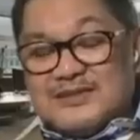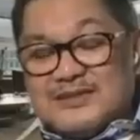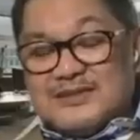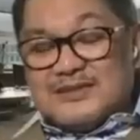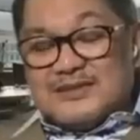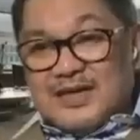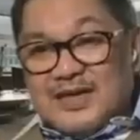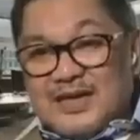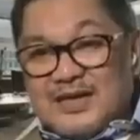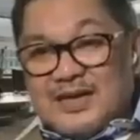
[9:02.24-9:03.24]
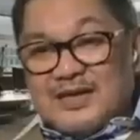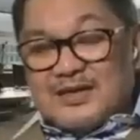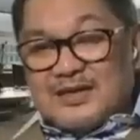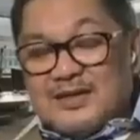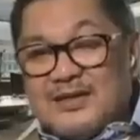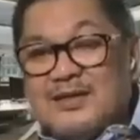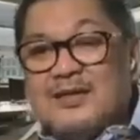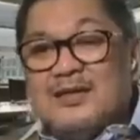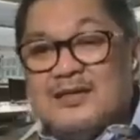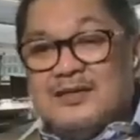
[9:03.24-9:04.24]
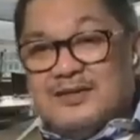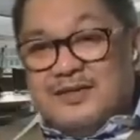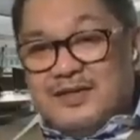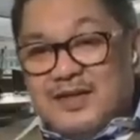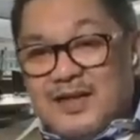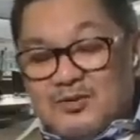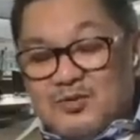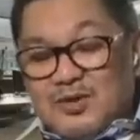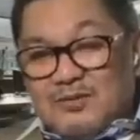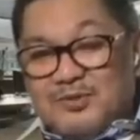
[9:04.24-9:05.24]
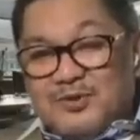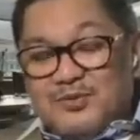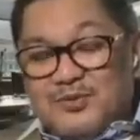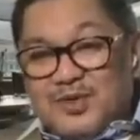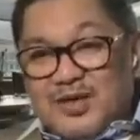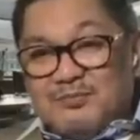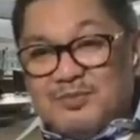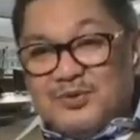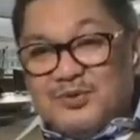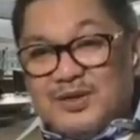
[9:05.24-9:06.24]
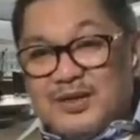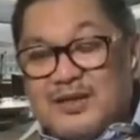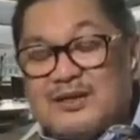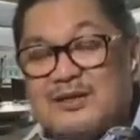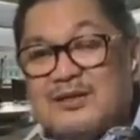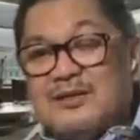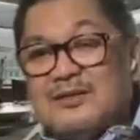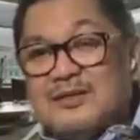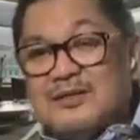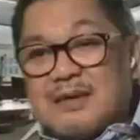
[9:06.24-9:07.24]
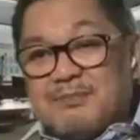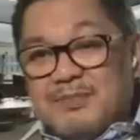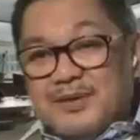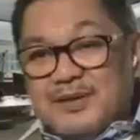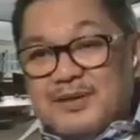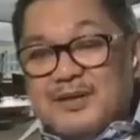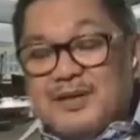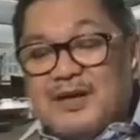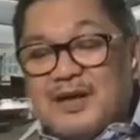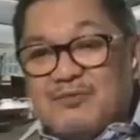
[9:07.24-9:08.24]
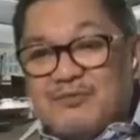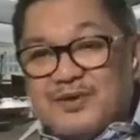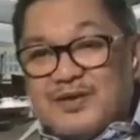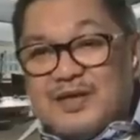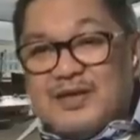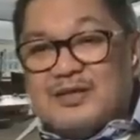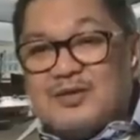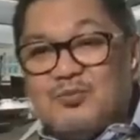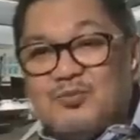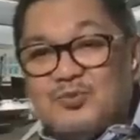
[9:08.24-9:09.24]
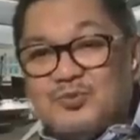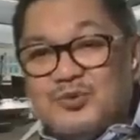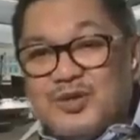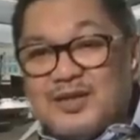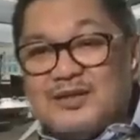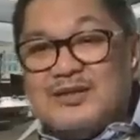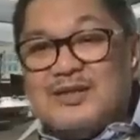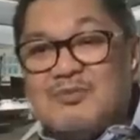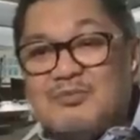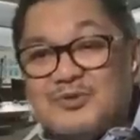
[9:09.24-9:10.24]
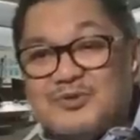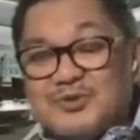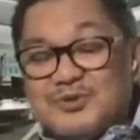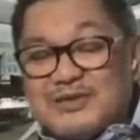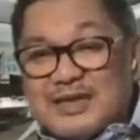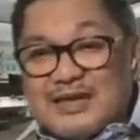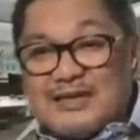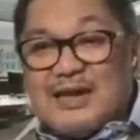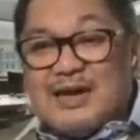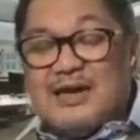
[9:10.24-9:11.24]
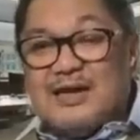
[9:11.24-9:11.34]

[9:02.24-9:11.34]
sedang digalakkan. Dilakukan penyuntikan-penyuntikan. Tetapi efek daya tubuhnya kan tidak muncul sekarang.